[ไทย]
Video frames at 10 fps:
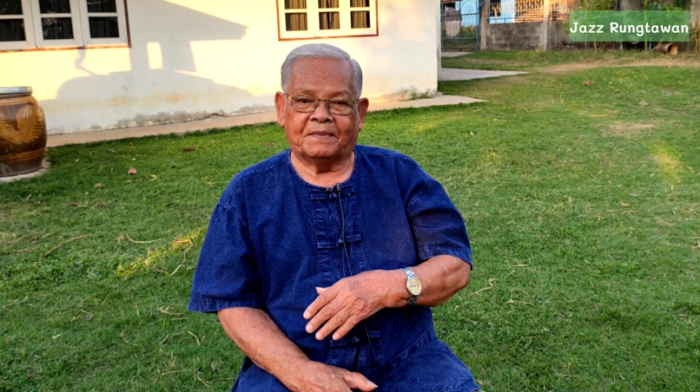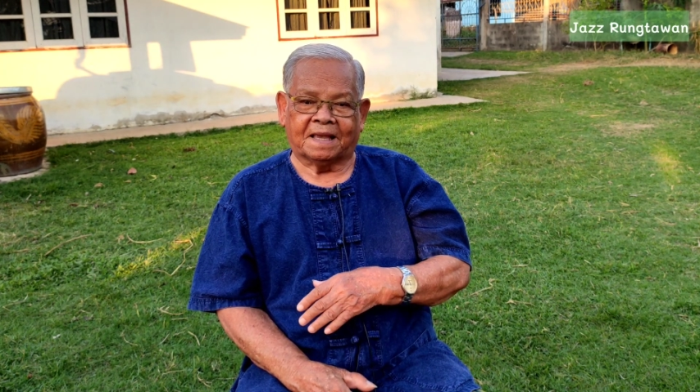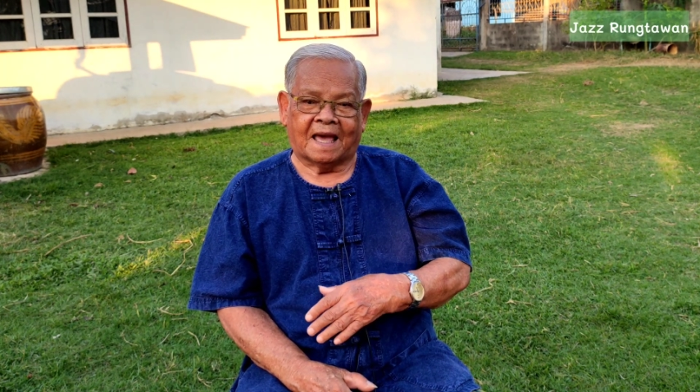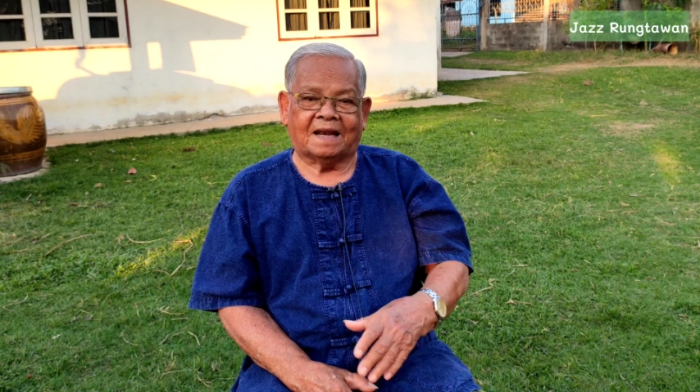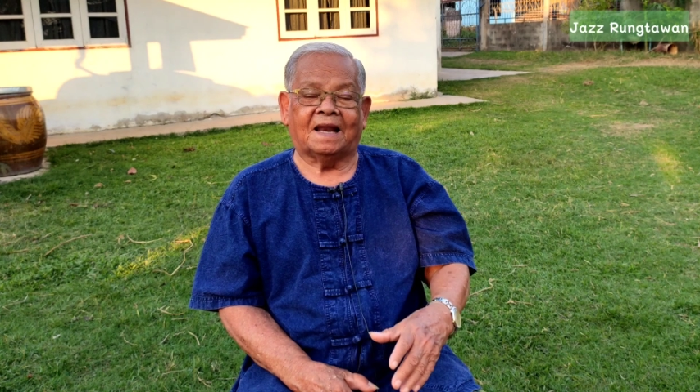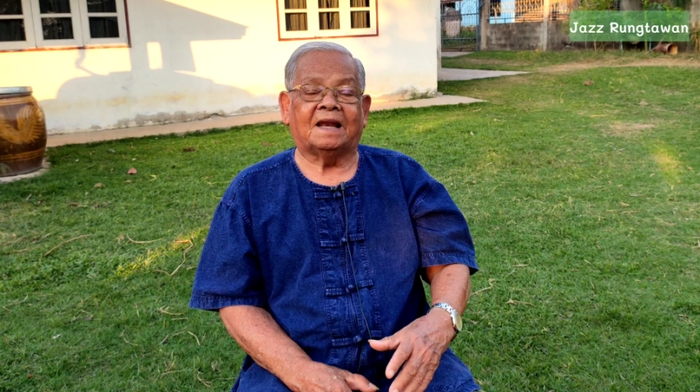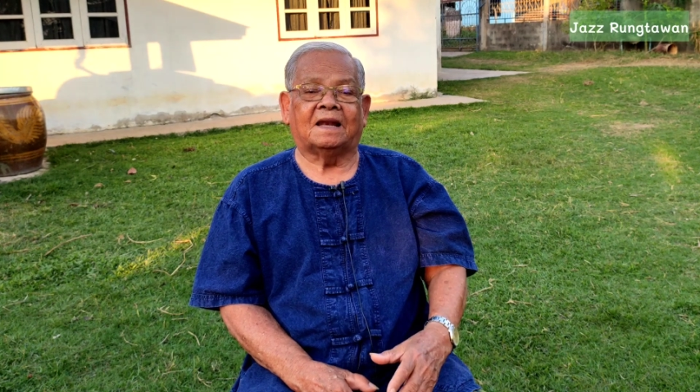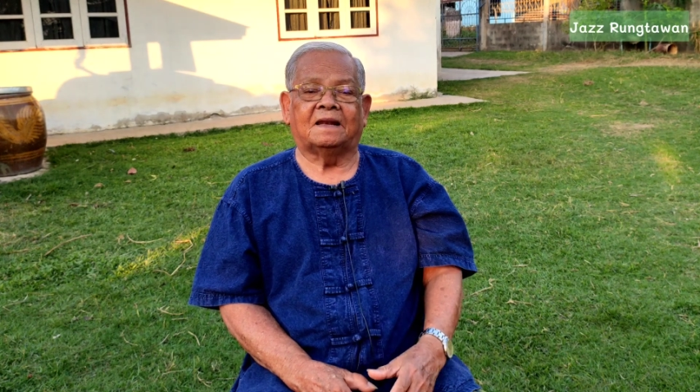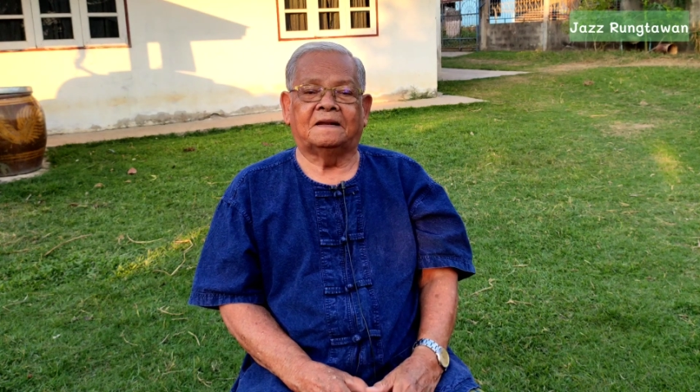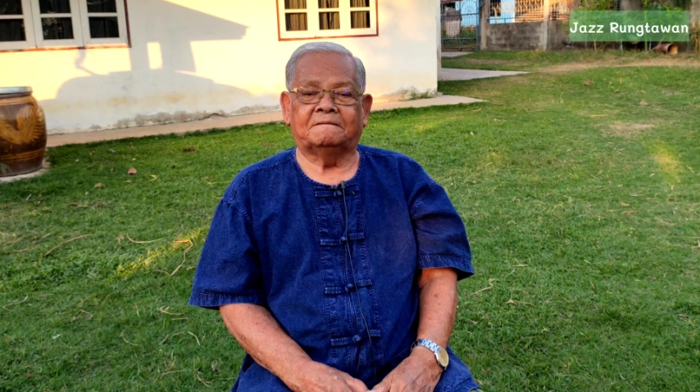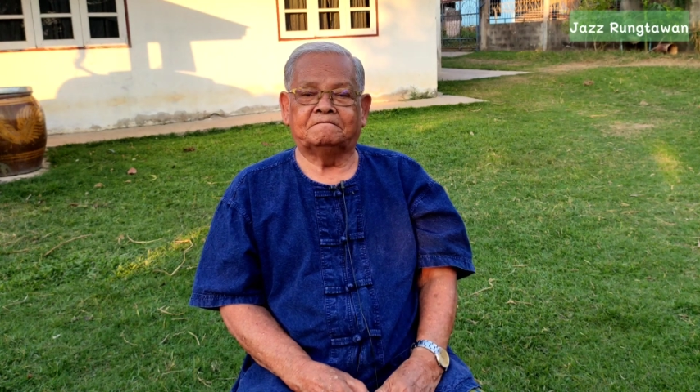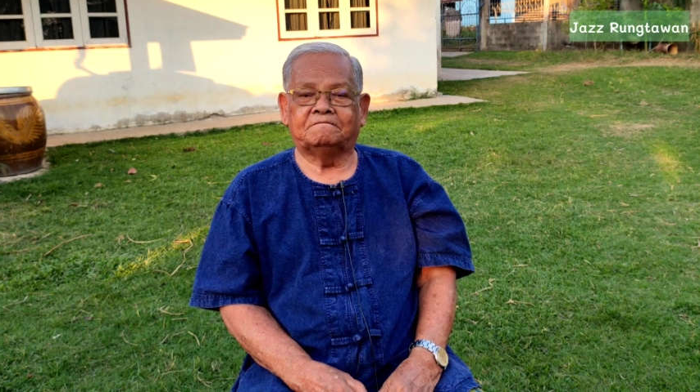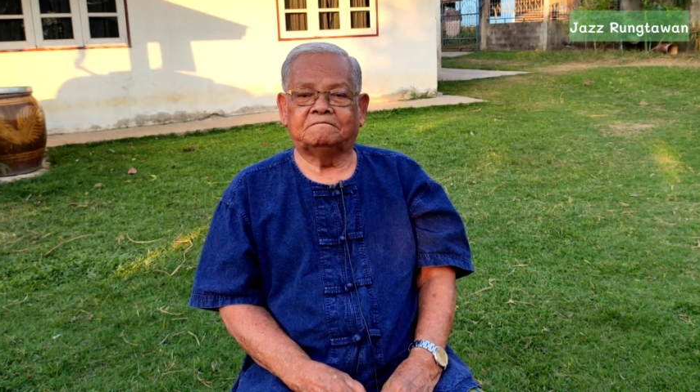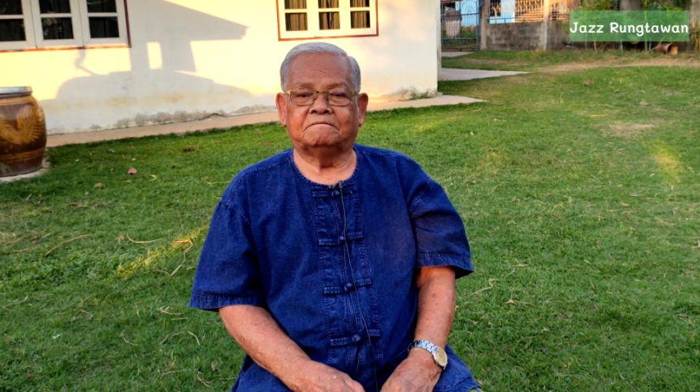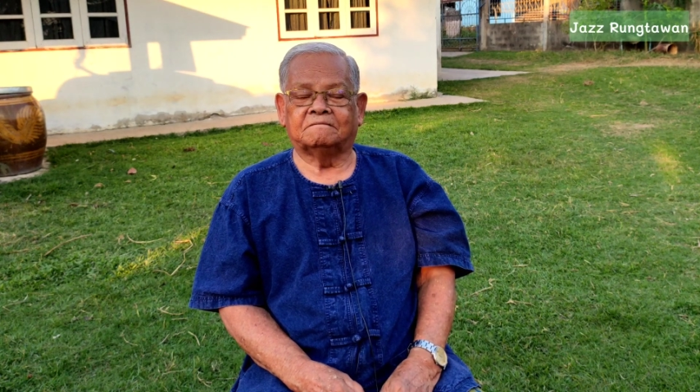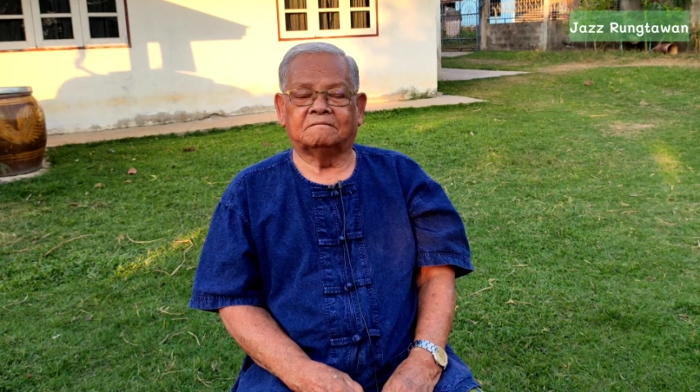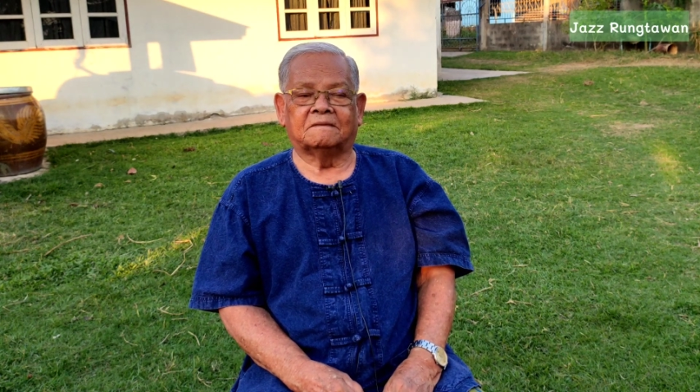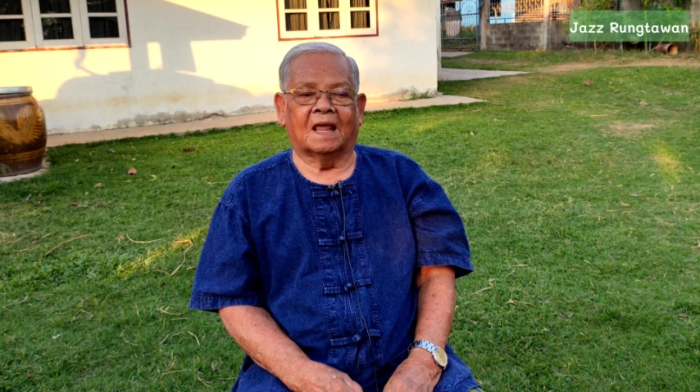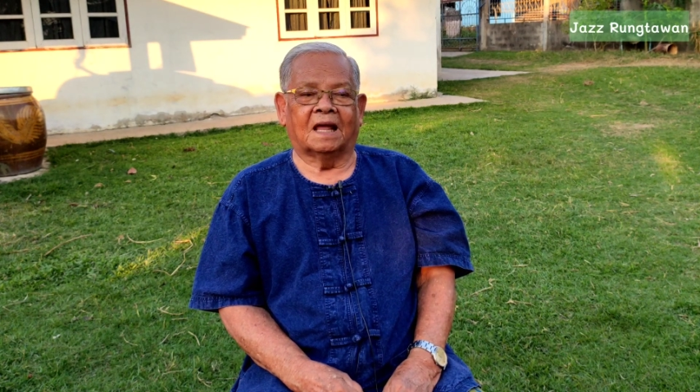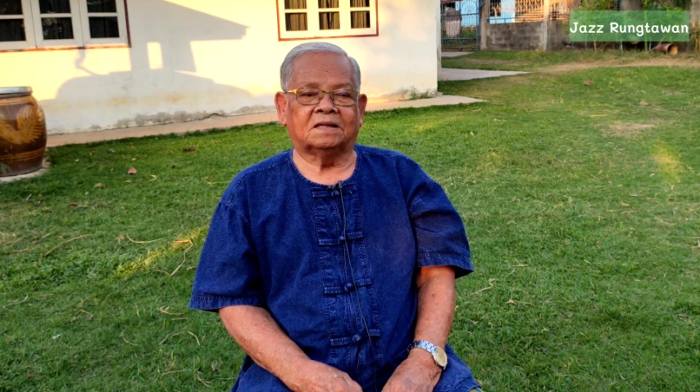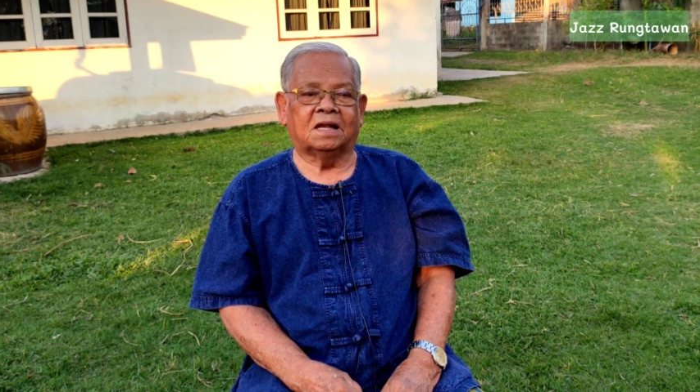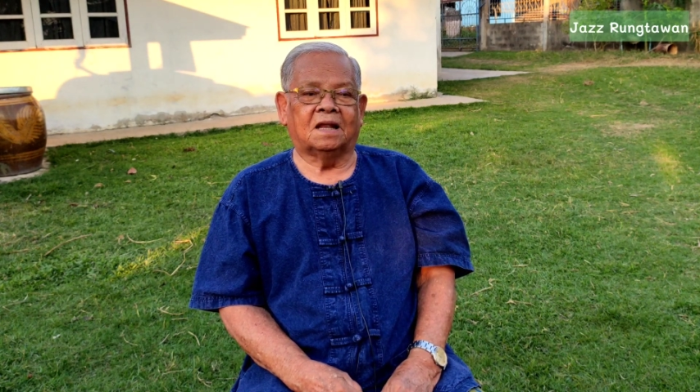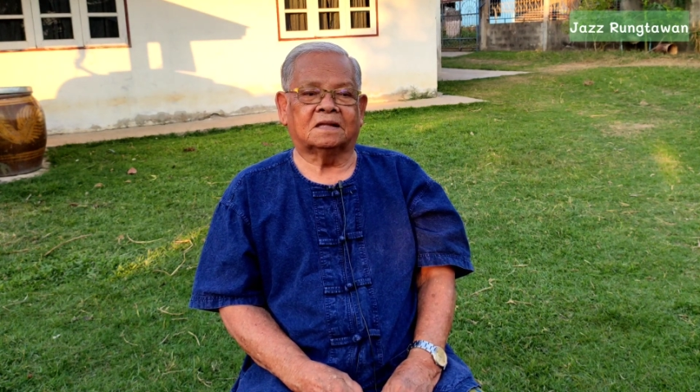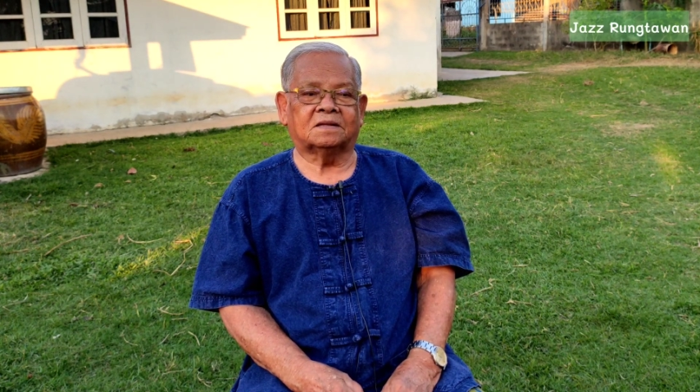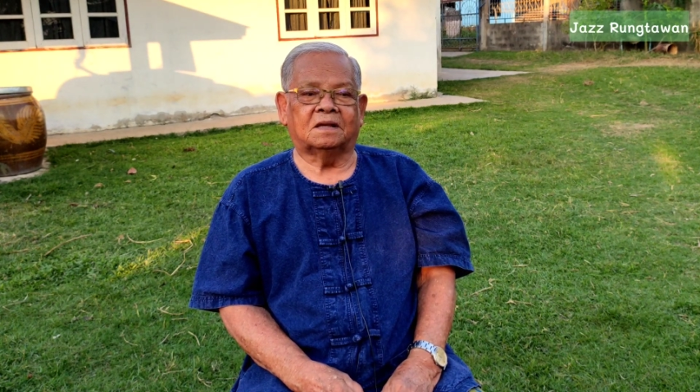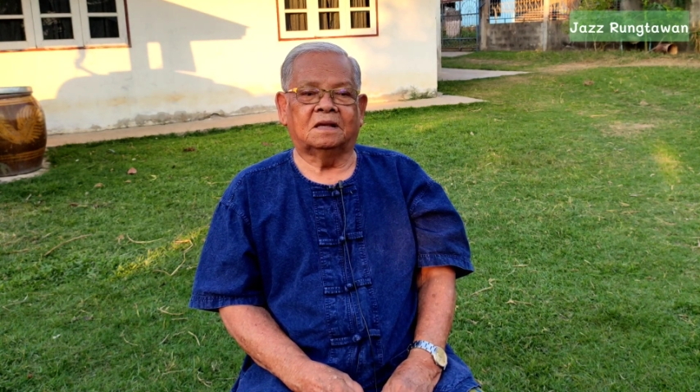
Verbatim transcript: ไปงัดเล่นค่ะอาทิตย์